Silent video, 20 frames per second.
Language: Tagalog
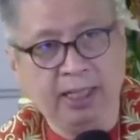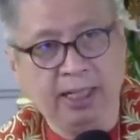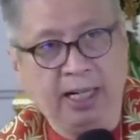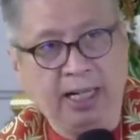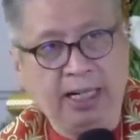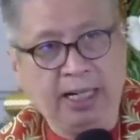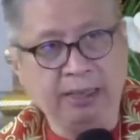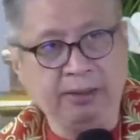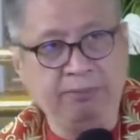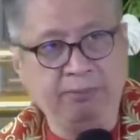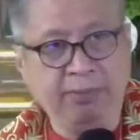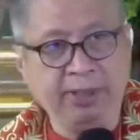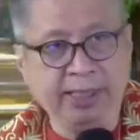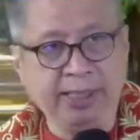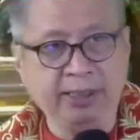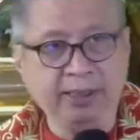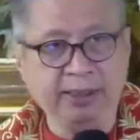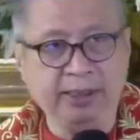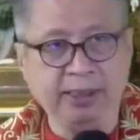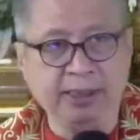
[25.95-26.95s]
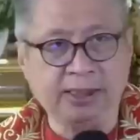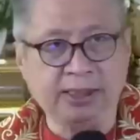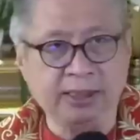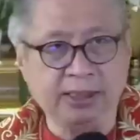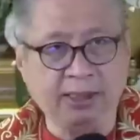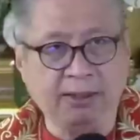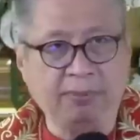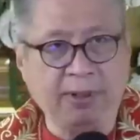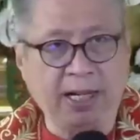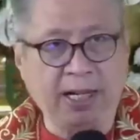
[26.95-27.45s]
Adventist
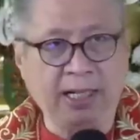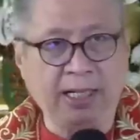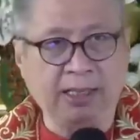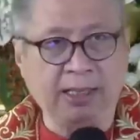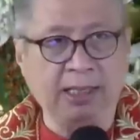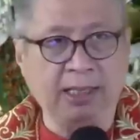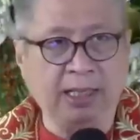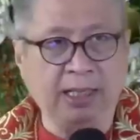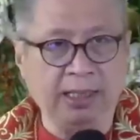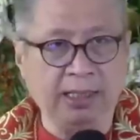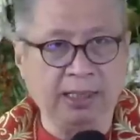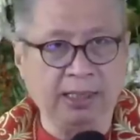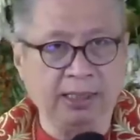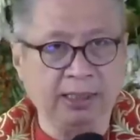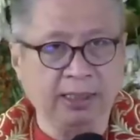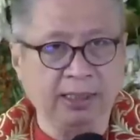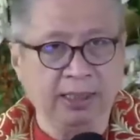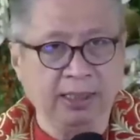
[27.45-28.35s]
na paaralan